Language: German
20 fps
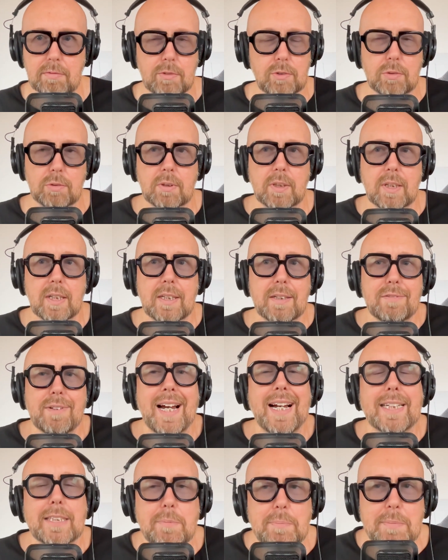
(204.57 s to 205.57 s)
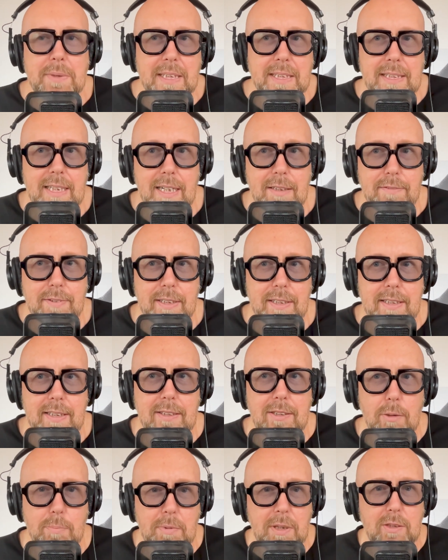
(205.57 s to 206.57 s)
So, frage ich mich jetzt gerade, wie das
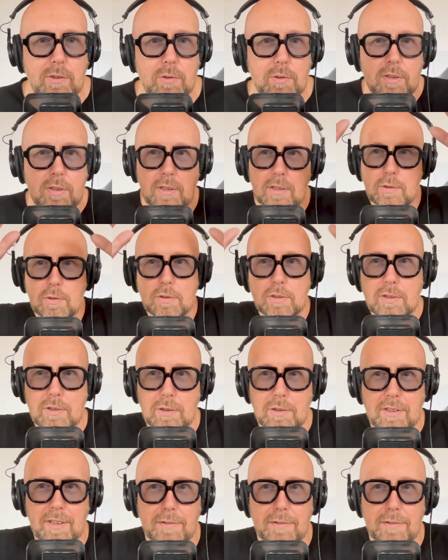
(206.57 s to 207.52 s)
ist, ob da so ein, so ein, so ein